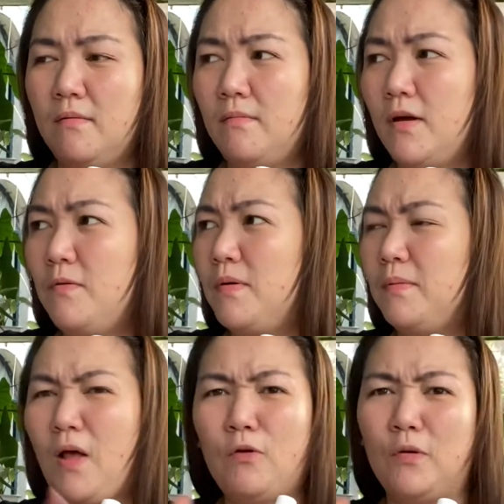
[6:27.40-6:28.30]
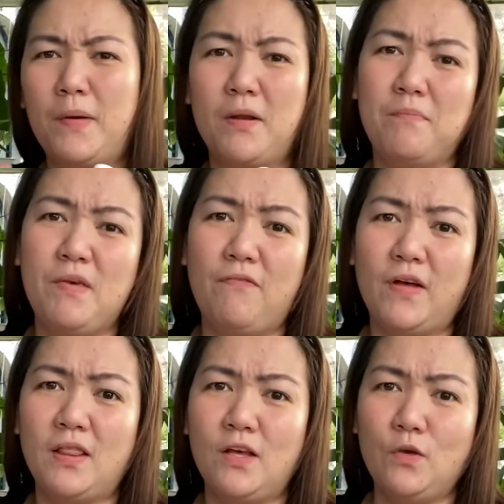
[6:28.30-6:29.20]
ano ba tawag doon, parang
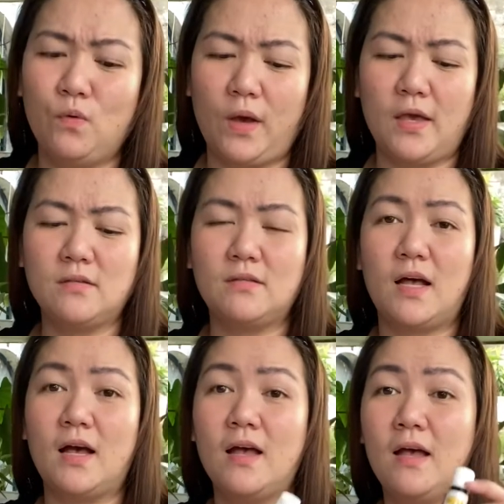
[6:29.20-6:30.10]
DFAD ng US na